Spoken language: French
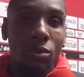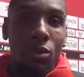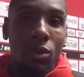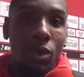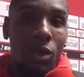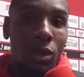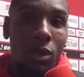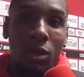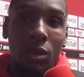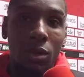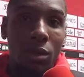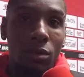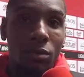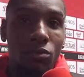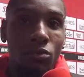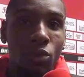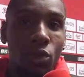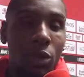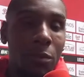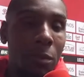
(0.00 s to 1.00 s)
et
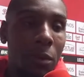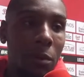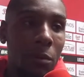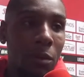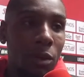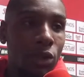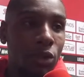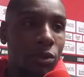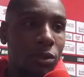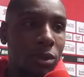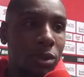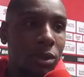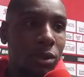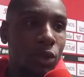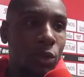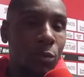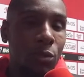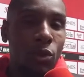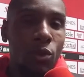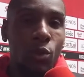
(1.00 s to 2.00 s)
moi j'ai pris ma chance. Hein.
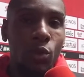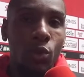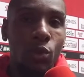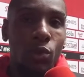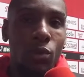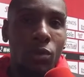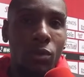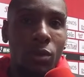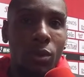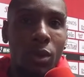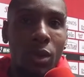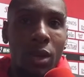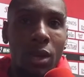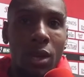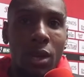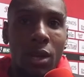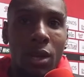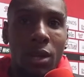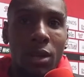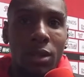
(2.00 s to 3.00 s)
Je pense que
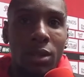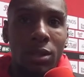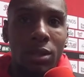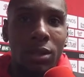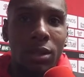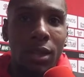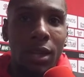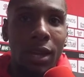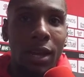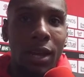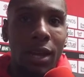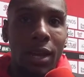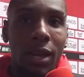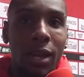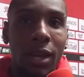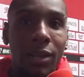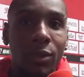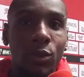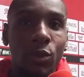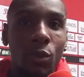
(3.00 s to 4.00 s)
c'est
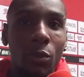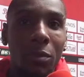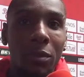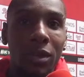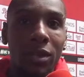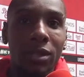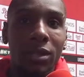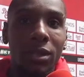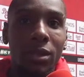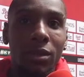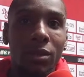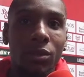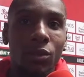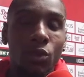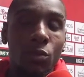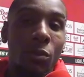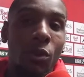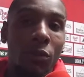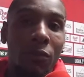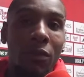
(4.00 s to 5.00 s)
la, surprise, euh,
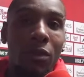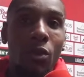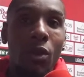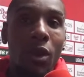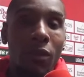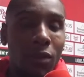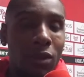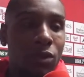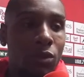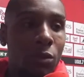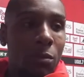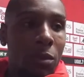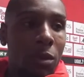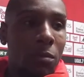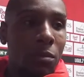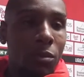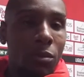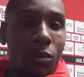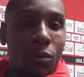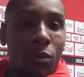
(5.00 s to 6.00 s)
du moins le fait de l'avoir surpris
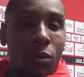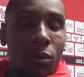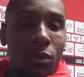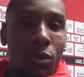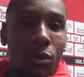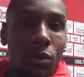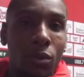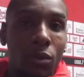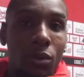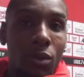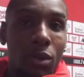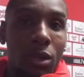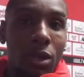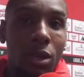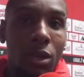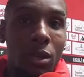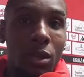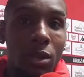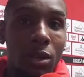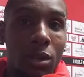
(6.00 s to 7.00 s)
plutôt,
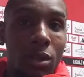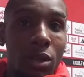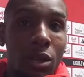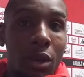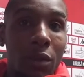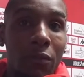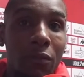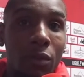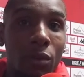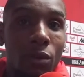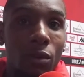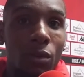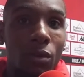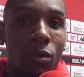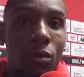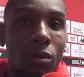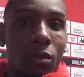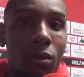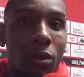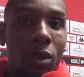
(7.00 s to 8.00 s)
qui, a fait
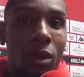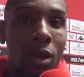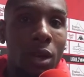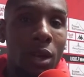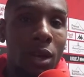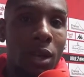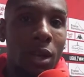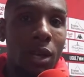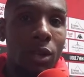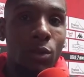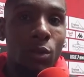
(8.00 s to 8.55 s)
que, qu'elle